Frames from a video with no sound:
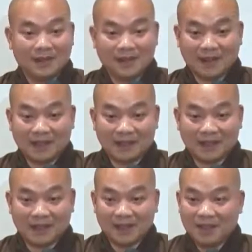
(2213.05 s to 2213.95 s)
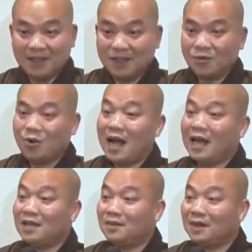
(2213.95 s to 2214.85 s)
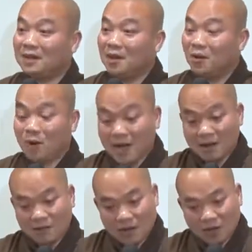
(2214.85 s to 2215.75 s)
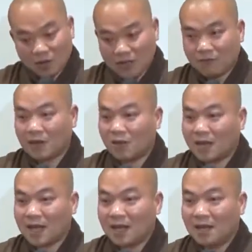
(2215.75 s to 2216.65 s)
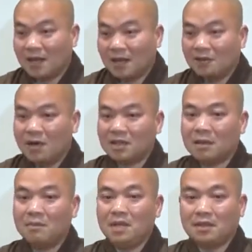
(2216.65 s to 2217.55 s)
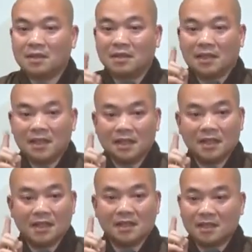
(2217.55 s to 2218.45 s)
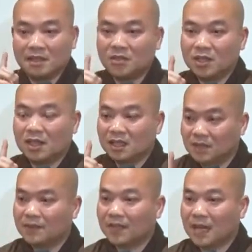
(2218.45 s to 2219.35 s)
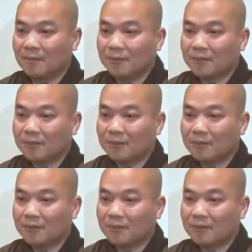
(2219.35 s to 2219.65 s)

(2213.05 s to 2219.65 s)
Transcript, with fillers: như vậy sao rồi quán như vậy quán phân loại là phân loại ra phân ra biết từng ý nghĩ từng suy nghĩ từng việc làm